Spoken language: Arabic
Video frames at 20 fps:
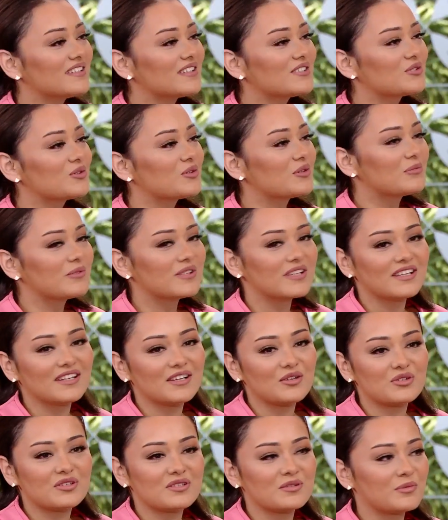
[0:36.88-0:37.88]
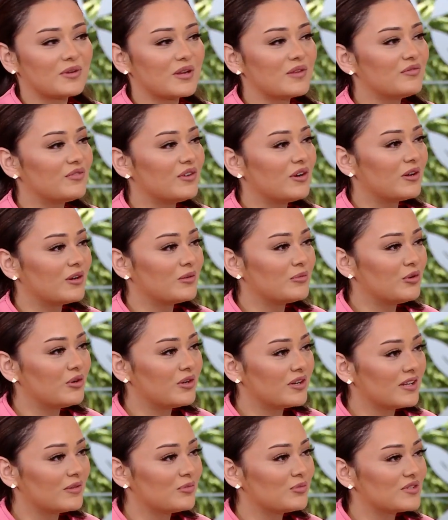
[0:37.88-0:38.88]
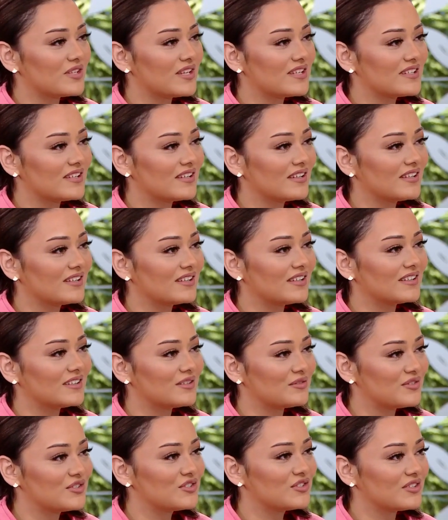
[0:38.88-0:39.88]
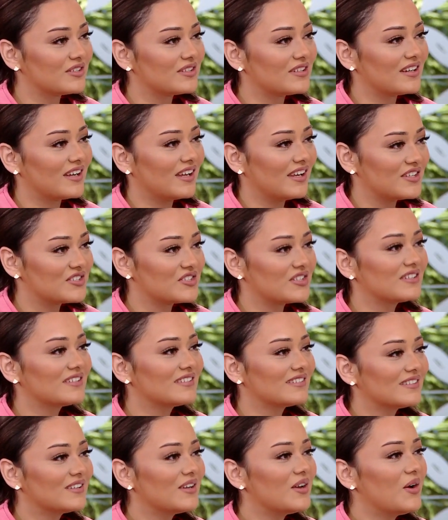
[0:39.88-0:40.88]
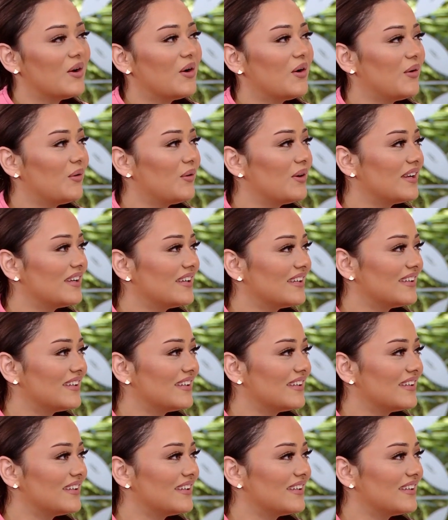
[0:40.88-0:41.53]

اشكر من هنا استاذ ابراهيم فخر مخرج المسلسل اللي انا طلعت فيه شريره علشان هو, هو هذا